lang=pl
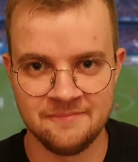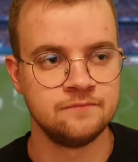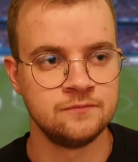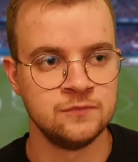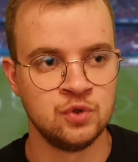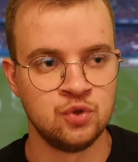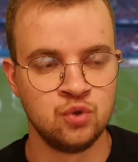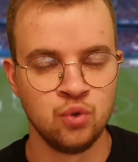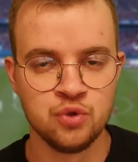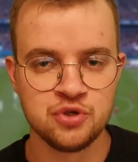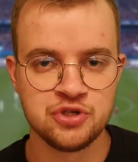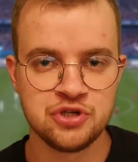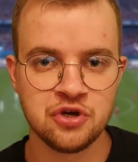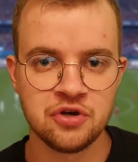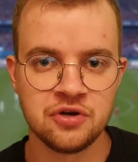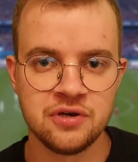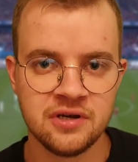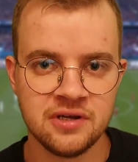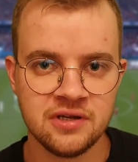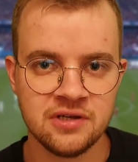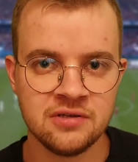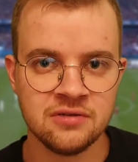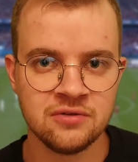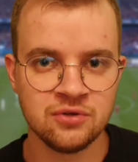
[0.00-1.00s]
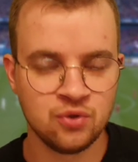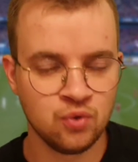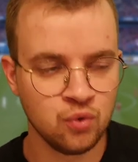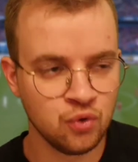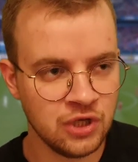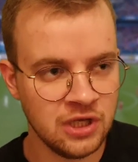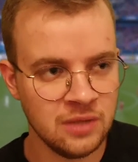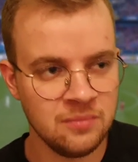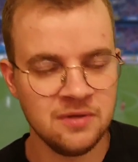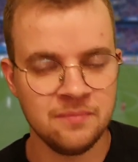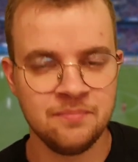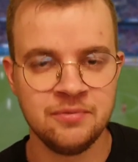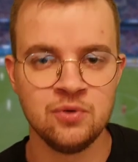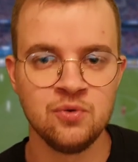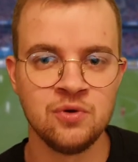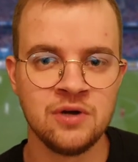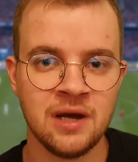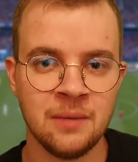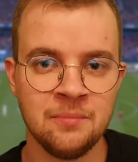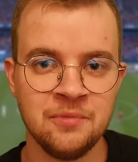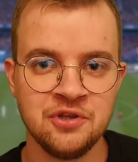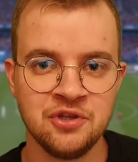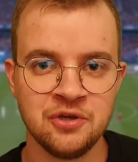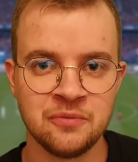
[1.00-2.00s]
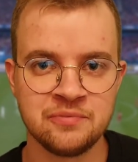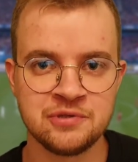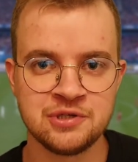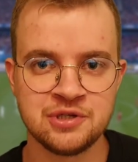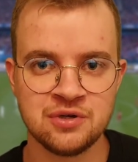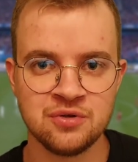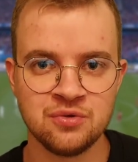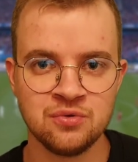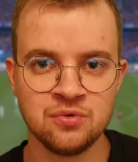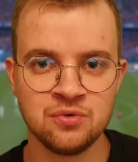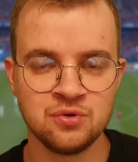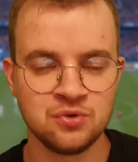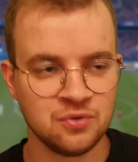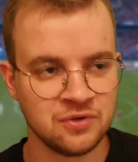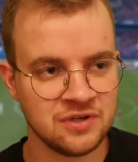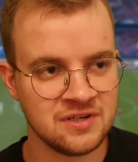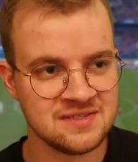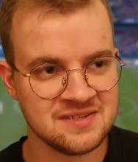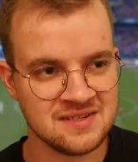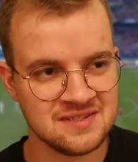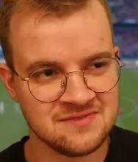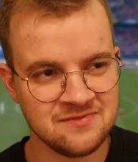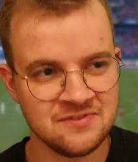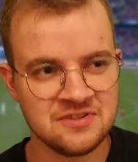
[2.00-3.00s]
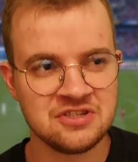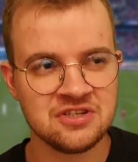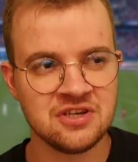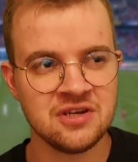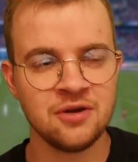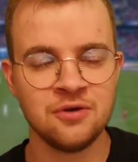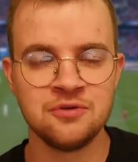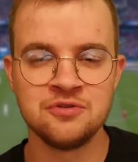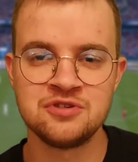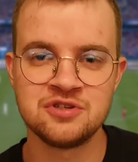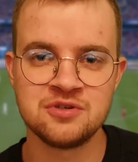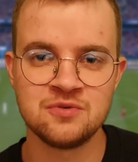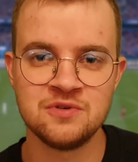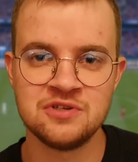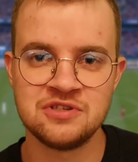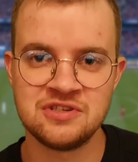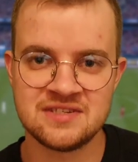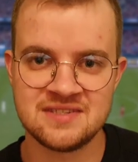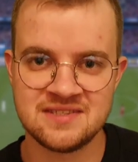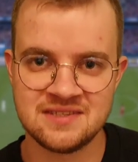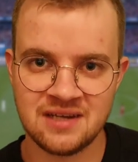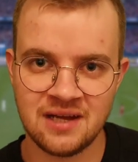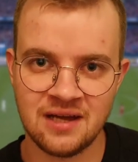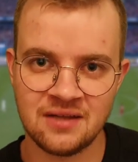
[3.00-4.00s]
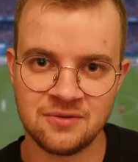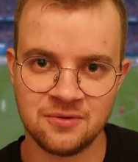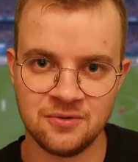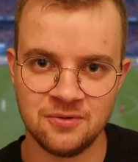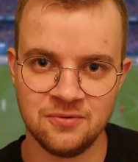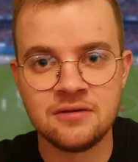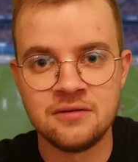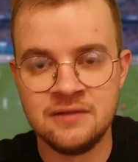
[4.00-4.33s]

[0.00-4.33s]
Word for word: Dużo gry długimi piłkami do przodu, które zazwyczaj kończyły się stratą.